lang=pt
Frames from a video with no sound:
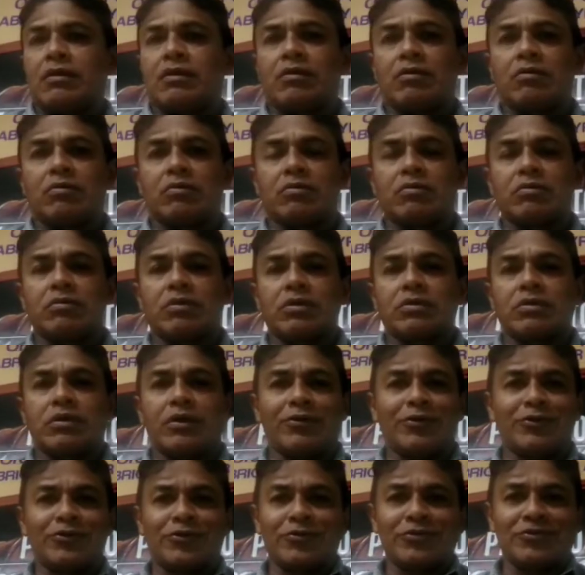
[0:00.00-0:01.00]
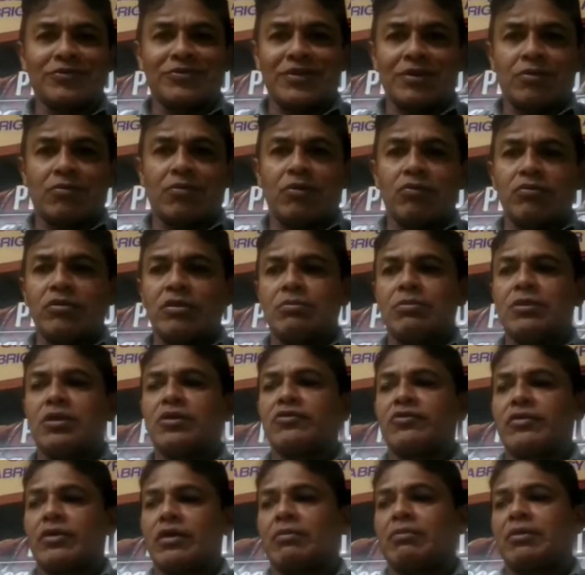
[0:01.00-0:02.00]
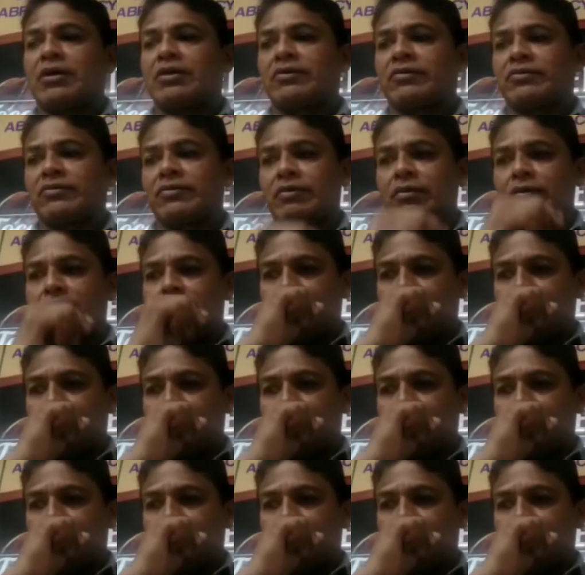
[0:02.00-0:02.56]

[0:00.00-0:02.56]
Eu até hoje eu não sei qual é o limite, né, mas